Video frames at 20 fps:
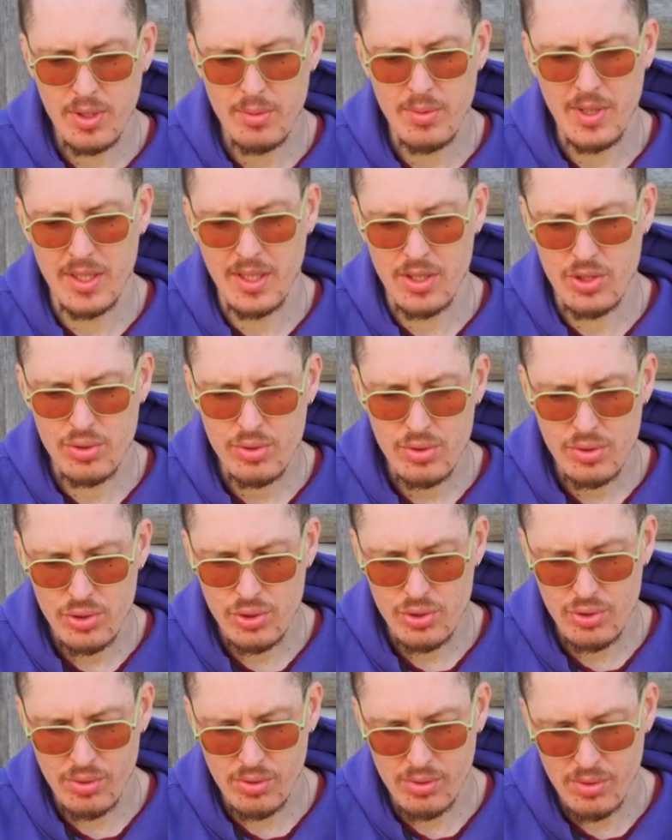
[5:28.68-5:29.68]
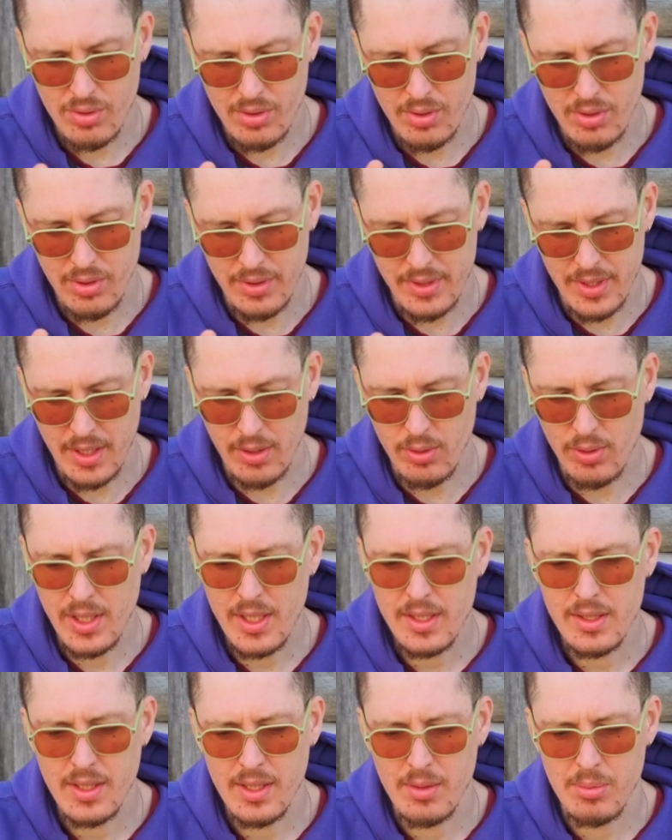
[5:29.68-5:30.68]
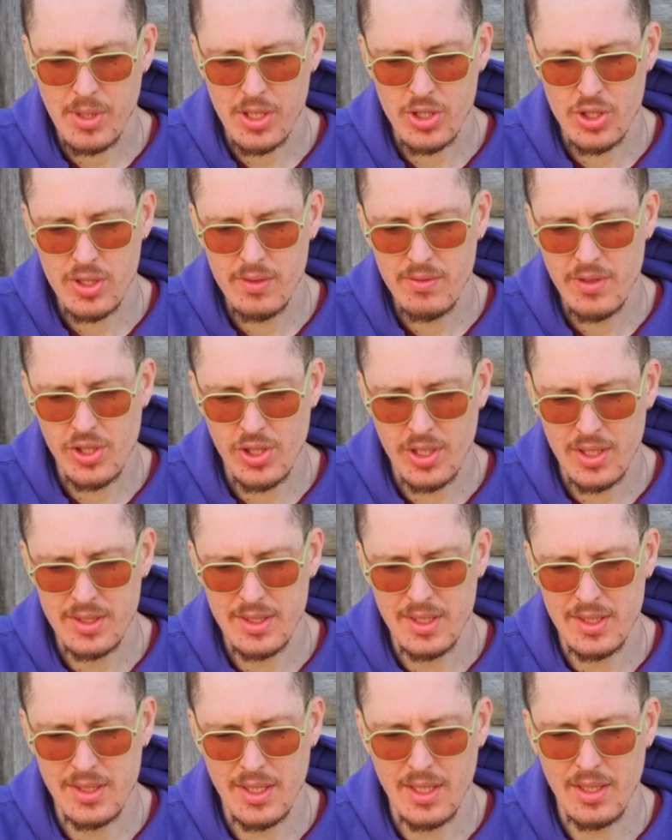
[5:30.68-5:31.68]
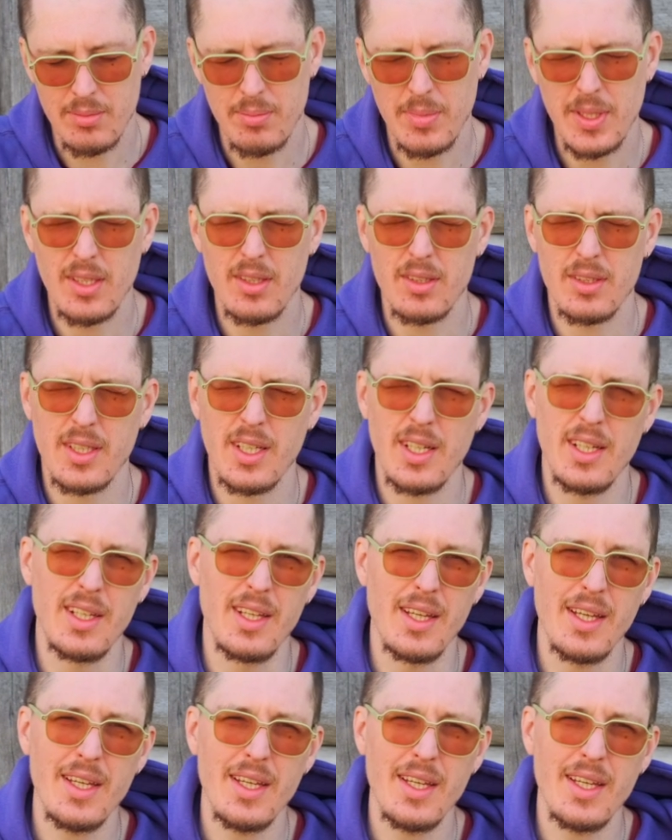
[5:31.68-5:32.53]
до меня дошло, что на регуляторе прошивочка здесь стоит BL Heli